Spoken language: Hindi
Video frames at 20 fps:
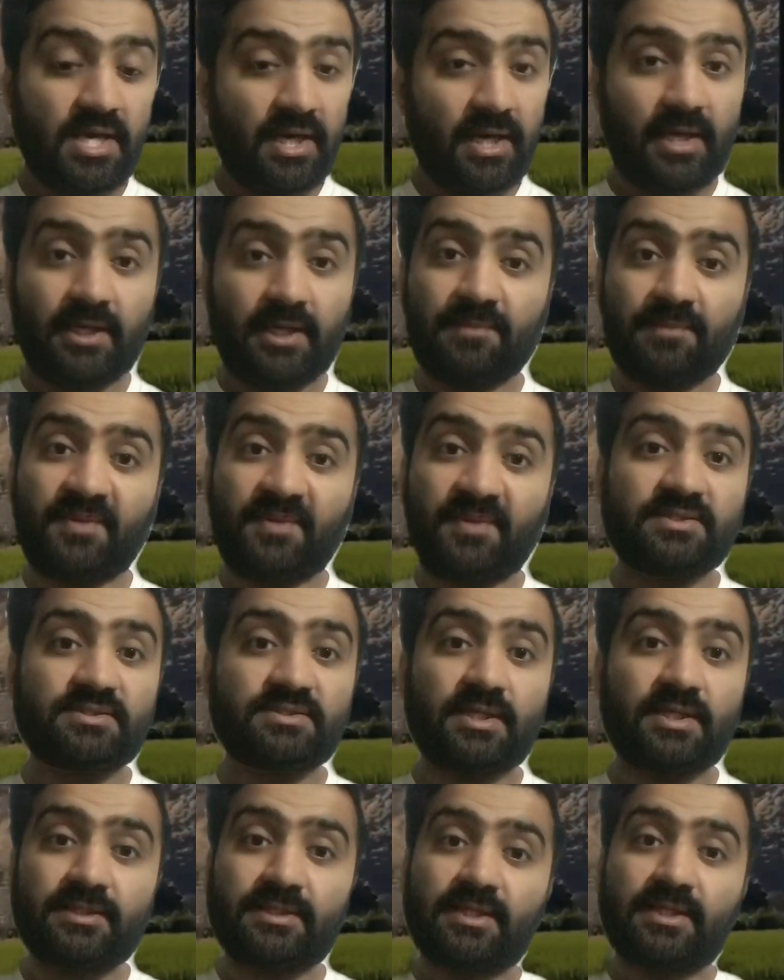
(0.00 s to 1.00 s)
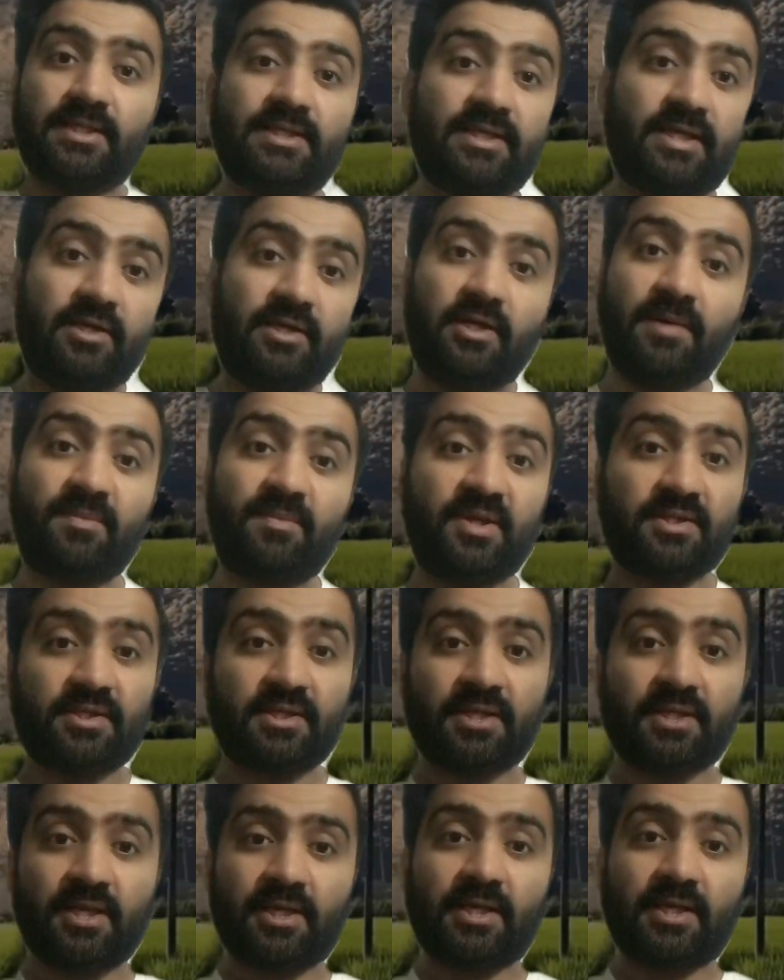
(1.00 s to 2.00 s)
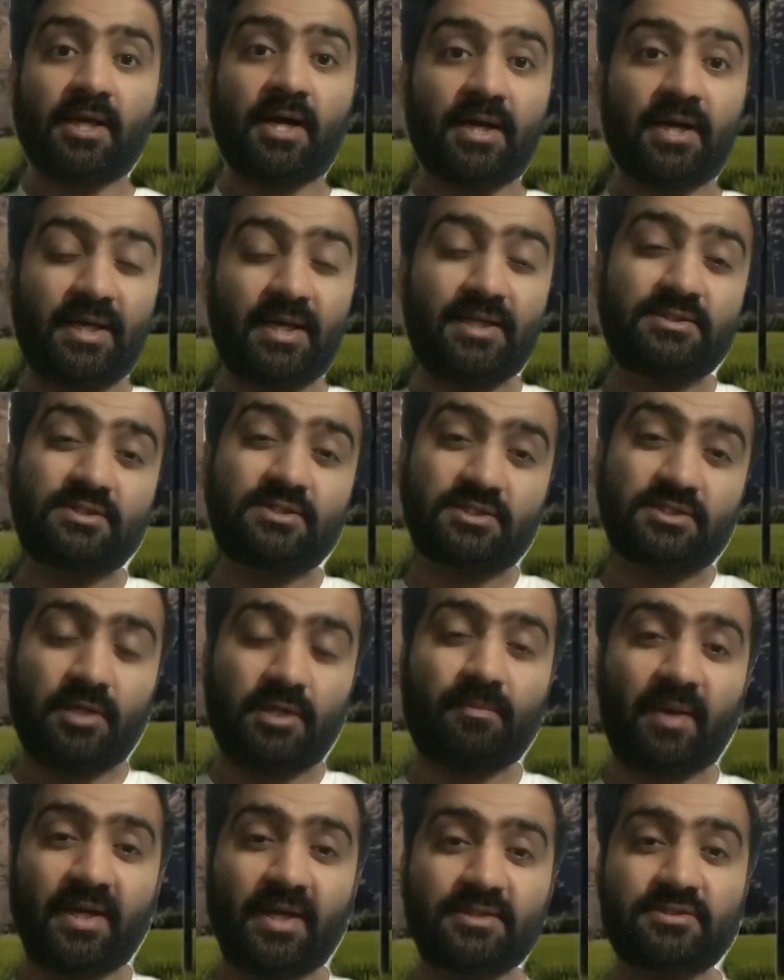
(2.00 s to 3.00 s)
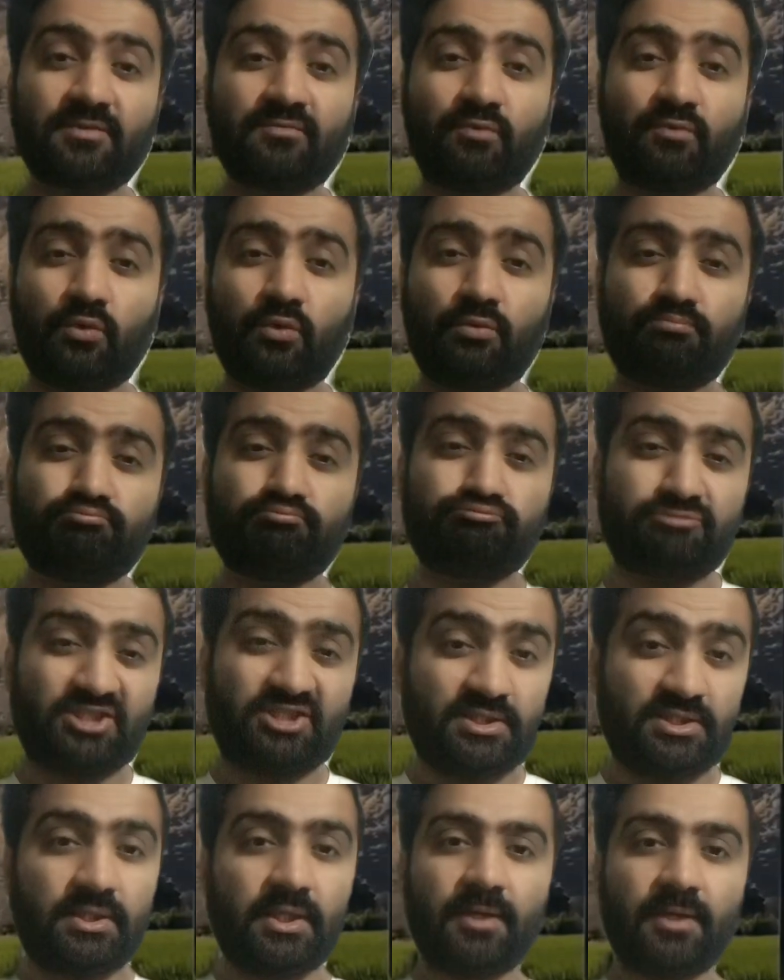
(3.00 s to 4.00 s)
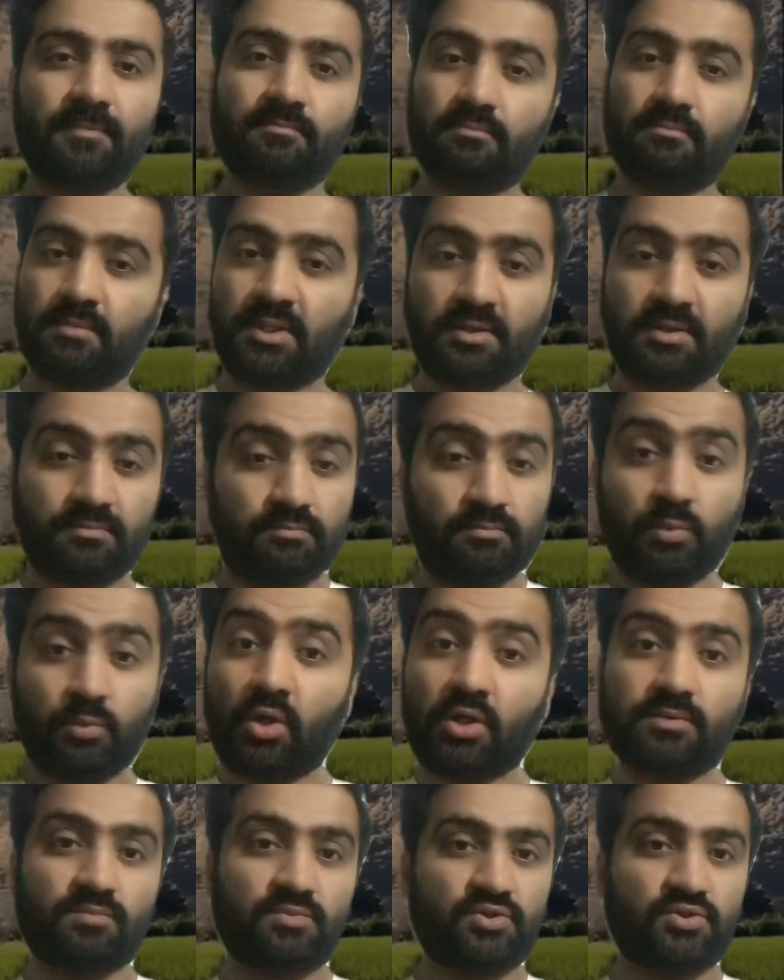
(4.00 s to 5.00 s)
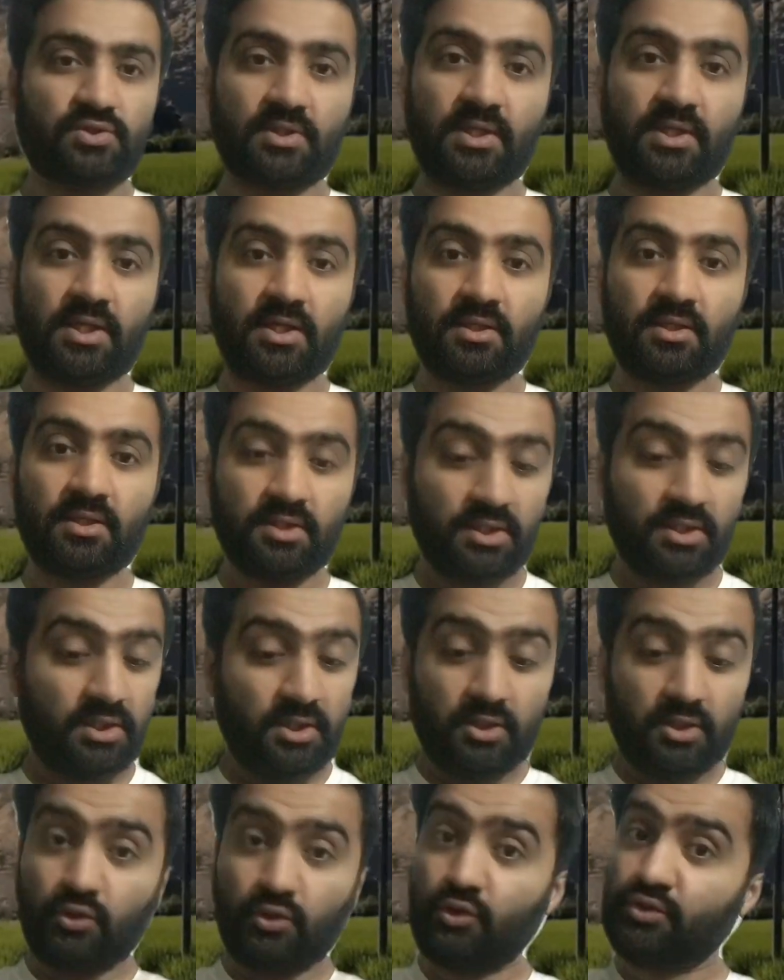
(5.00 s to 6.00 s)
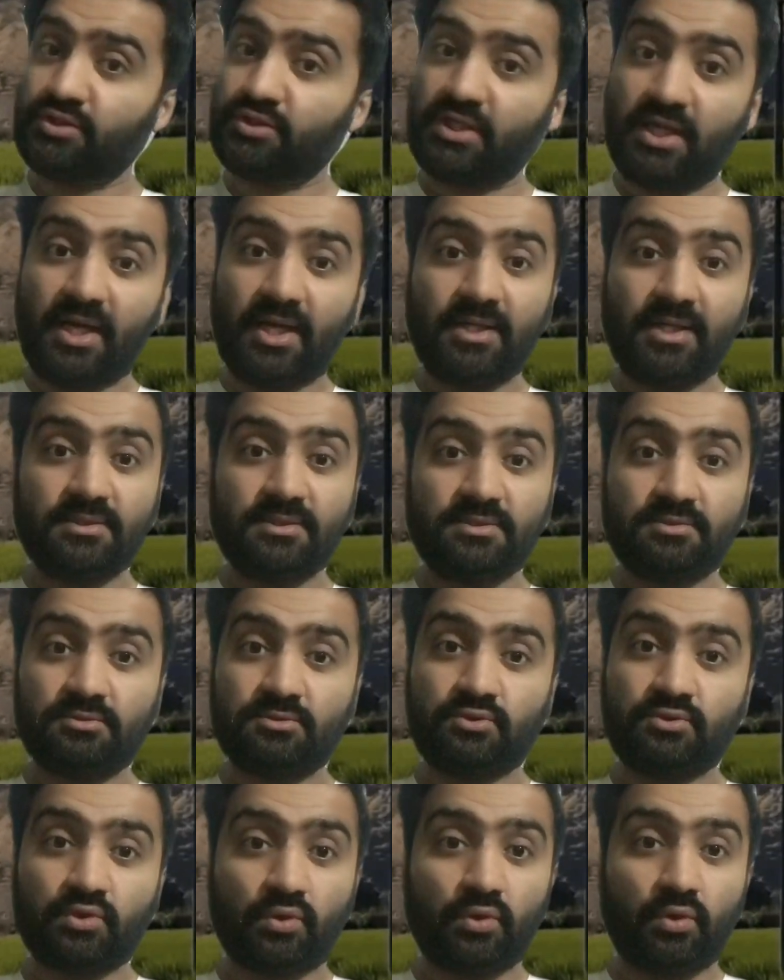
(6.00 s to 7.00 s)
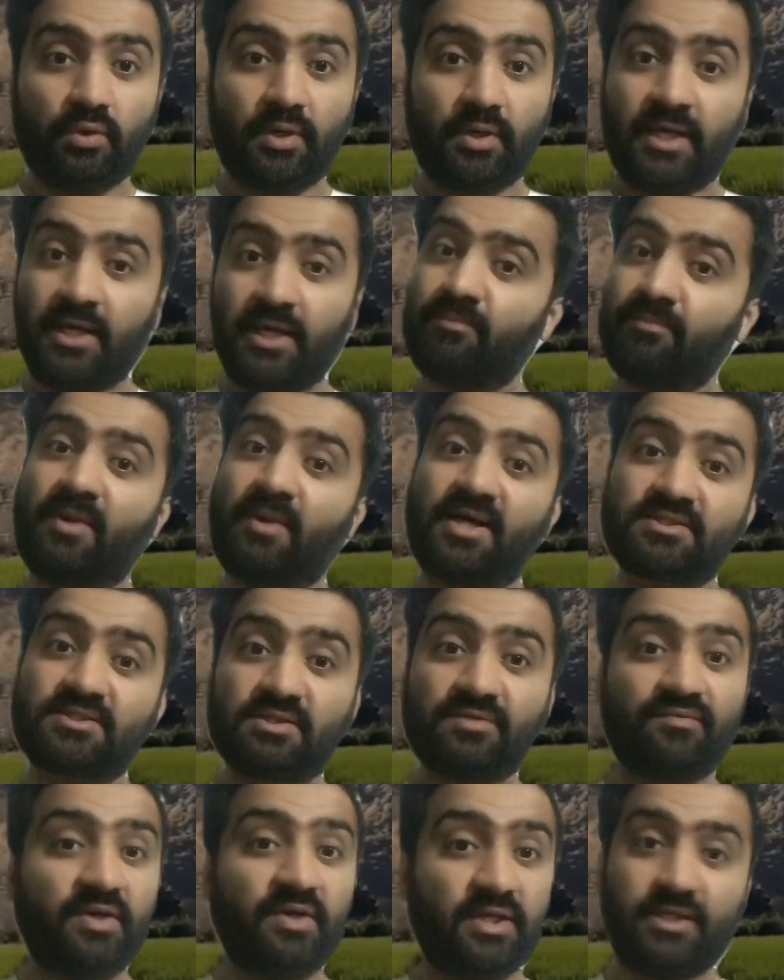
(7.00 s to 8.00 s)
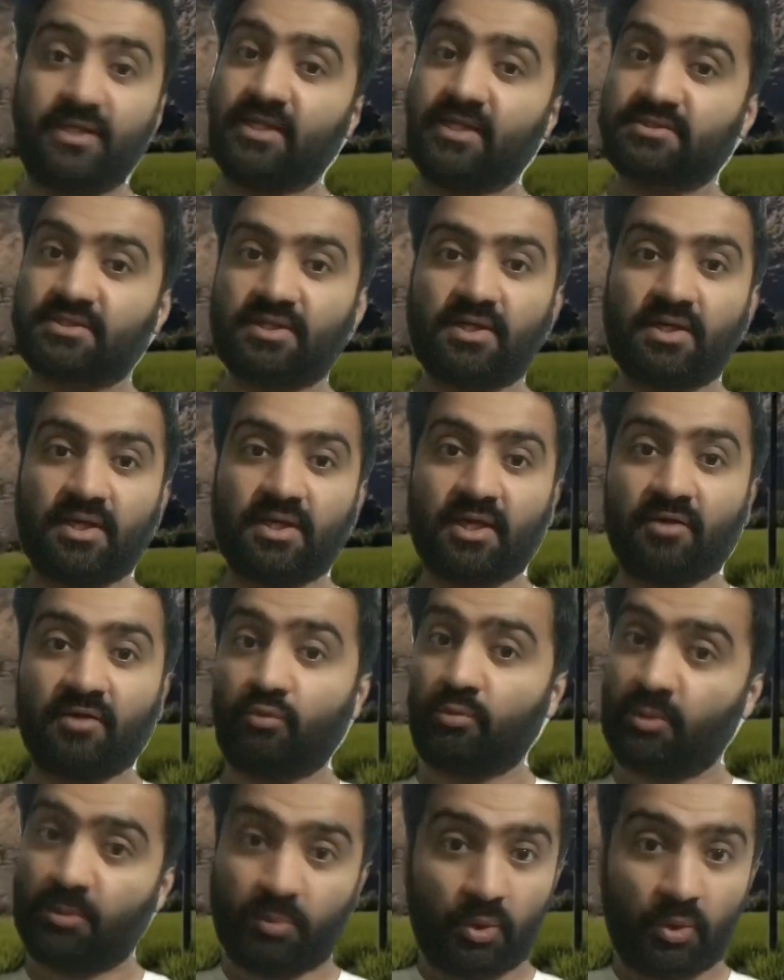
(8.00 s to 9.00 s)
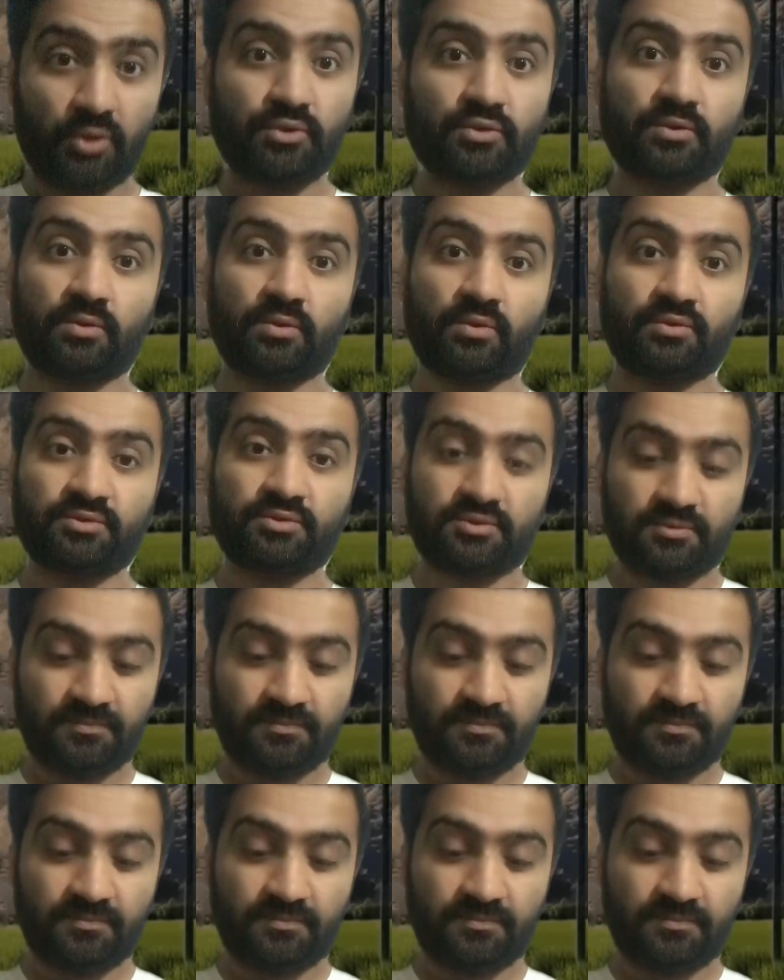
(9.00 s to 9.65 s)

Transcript: खैर पाकिस्तान के लिए यही बेहतर है कि आगे जितने मैच हैं वो जीते और बहुत मुश्किल है न्यूजीलैंड जो एक मैच सिर्फ इंडिया से हारा है वो भी बहुत क्लोज